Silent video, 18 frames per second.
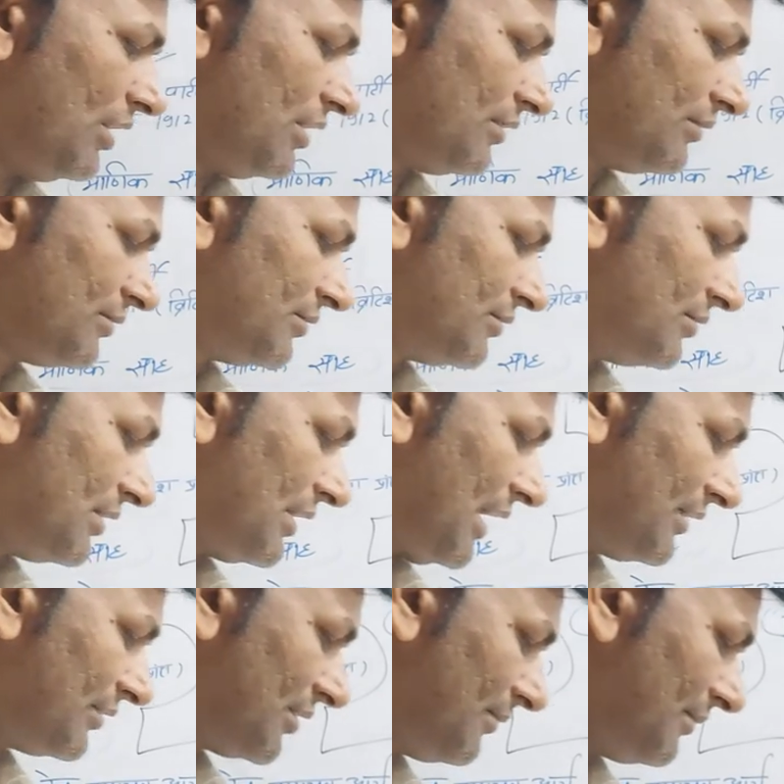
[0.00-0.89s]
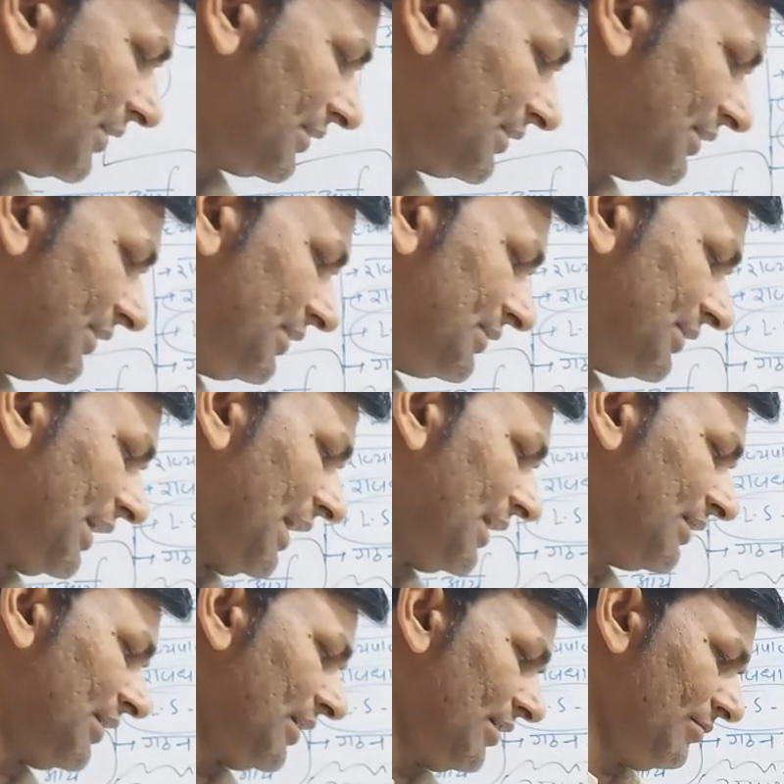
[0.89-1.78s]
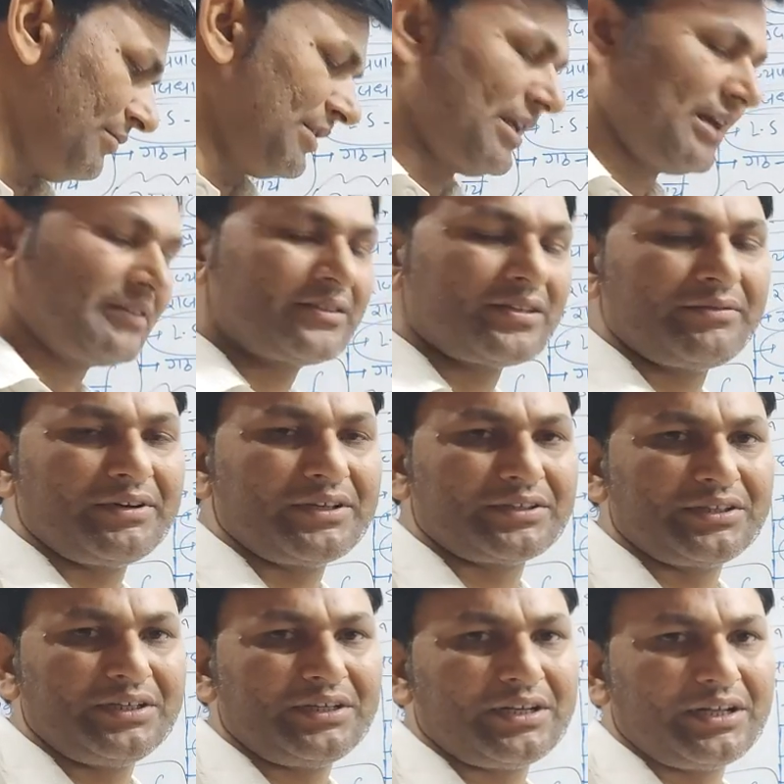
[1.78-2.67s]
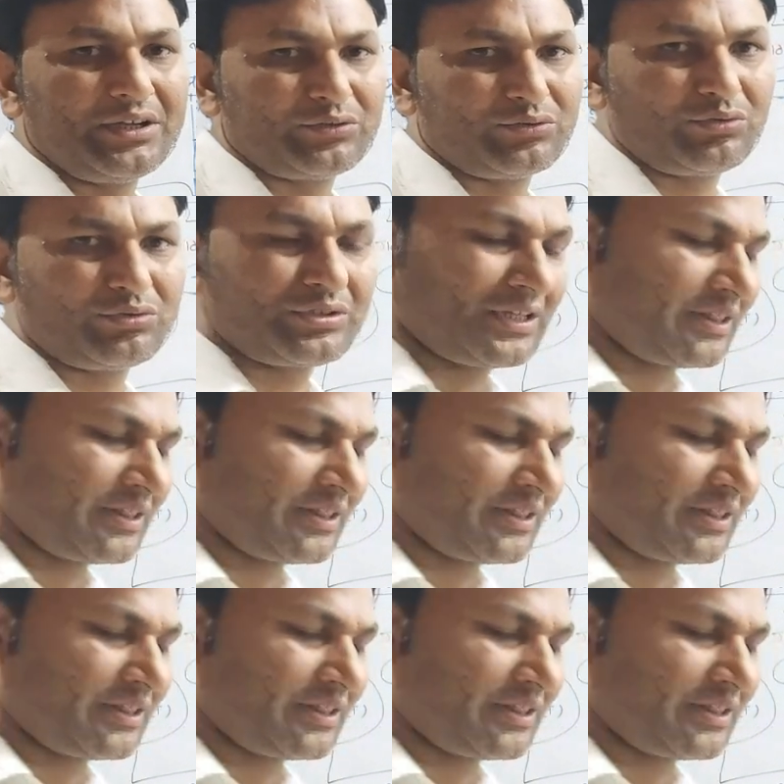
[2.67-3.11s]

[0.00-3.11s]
और राज्यसभा सीट सात है विधानसभा सीट एक सौ